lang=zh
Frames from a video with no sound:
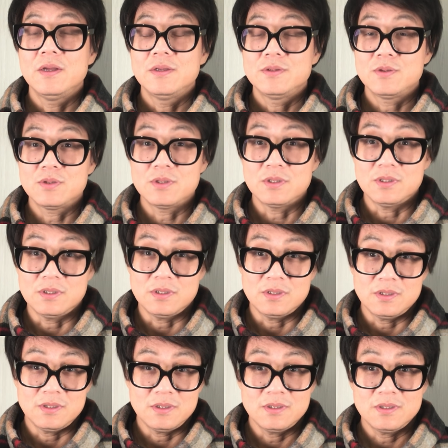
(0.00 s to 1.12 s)
就
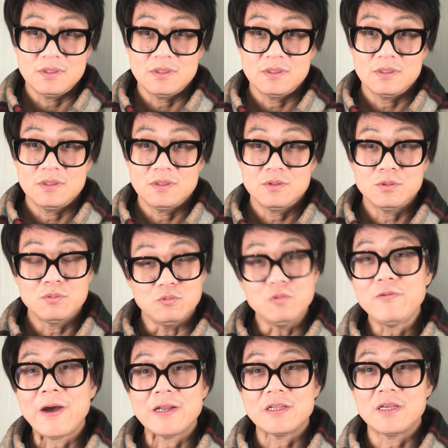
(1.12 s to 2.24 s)
是就是无
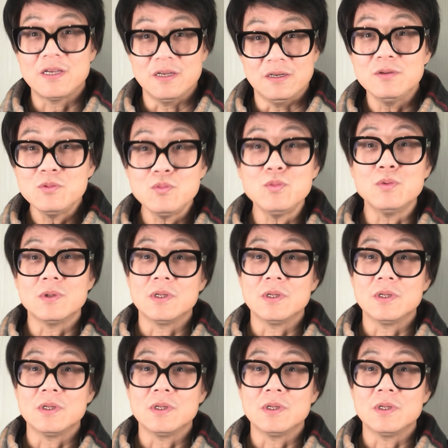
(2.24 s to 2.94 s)
法停住，